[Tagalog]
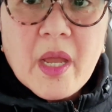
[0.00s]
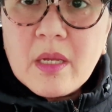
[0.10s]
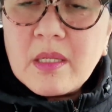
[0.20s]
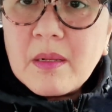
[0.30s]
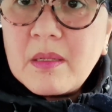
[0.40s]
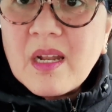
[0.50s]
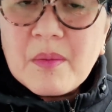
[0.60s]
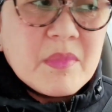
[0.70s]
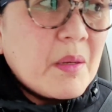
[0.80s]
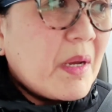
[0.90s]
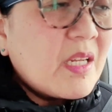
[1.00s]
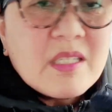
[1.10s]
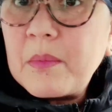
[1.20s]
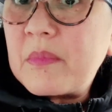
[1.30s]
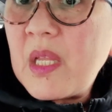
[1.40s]
na, naramdaman na
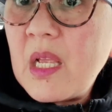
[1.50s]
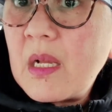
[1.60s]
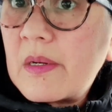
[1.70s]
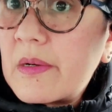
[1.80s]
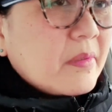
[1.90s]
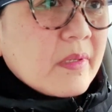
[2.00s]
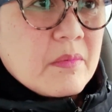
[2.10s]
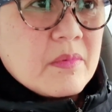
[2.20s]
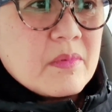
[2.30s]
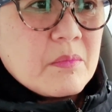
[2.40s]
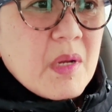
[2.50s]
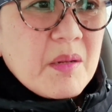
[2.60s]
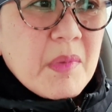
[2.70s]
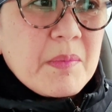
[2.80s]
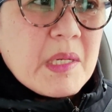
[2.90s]
something
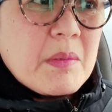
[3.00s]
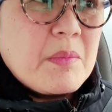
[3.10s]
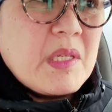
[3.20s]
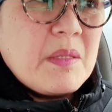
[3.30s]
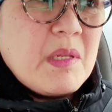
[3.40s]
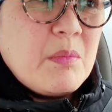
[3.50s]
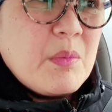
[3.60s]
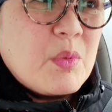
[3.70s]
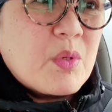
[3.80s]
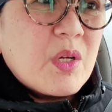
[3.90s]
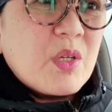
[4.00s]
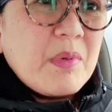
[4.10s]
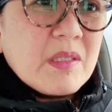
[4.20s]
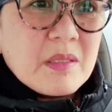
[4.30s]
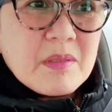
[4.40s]
mahal-mahal pa naman binibili mo, puro ano
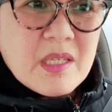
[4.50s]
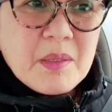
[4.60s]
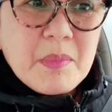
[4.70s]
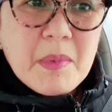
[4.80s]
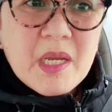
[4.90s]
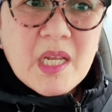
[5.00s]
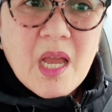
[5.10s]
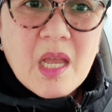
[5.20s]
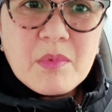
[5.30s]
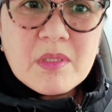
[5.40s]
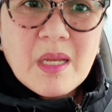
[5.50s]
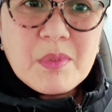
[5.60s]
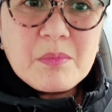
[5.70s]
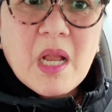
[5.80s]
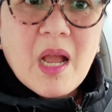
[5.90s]
pa, tapos ganyan pa makinakain mo, tapos
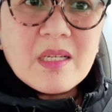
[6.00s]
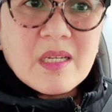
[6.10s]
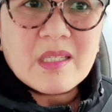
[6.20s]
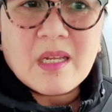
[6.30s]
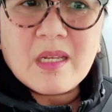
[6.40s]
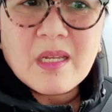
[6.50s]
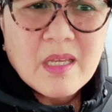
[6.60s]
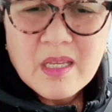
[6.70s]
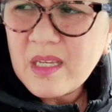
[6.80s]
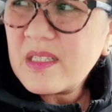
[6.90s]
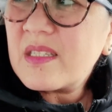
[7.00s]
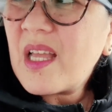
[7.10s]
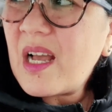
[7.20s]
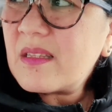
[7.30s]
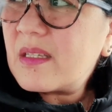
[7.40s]
magkakasakit ka rin. It's
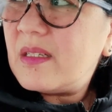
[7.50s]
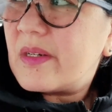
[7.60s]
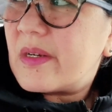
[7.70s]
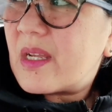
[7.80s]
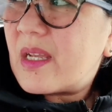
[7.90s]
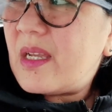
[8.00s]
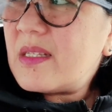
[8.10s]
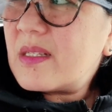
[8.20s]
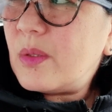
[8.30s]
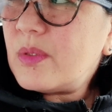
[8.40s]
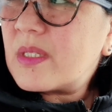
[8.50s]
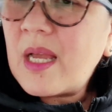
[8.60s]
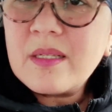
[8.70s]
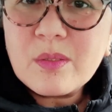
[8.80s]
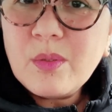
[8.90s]
not, it's so
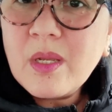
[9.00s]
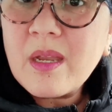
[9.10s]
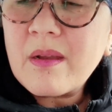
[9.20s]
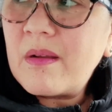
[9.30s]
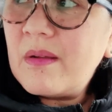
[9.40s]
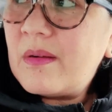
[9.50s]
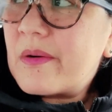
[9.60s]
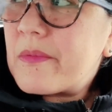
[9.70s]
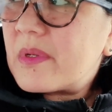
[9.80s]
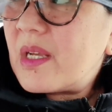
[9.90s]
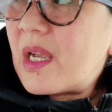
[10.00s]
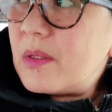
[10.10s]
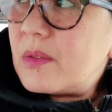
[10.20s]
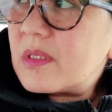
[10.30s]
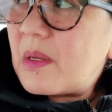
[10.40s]
sad to hear na
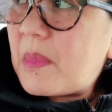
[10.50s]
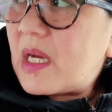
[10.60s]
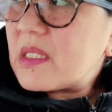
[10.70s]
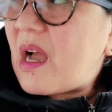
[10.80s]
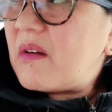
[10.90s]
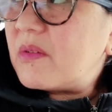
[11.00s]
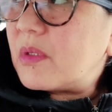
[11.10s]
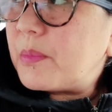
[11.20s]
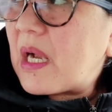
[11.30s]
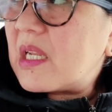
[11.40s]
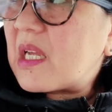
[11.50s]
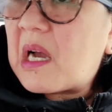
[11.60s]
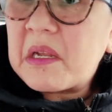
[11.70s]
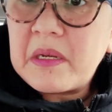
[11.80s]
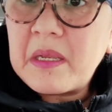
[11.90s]
ganun sa mga tao, no, pagka
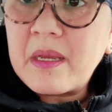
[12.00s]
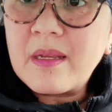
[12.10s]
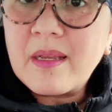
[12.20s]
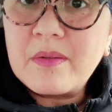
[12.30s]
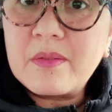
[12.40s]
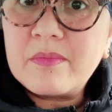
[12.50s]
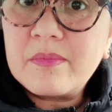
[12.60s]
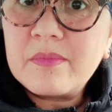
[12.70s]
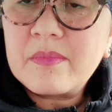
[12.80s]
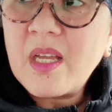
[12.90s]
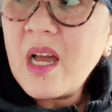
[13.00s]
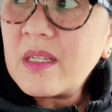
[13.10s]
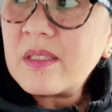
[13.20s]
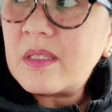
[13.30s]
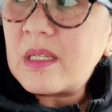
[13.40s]
nakakarinig ka ng ganun.
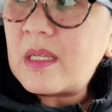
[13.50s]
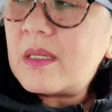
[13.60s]
Honestly.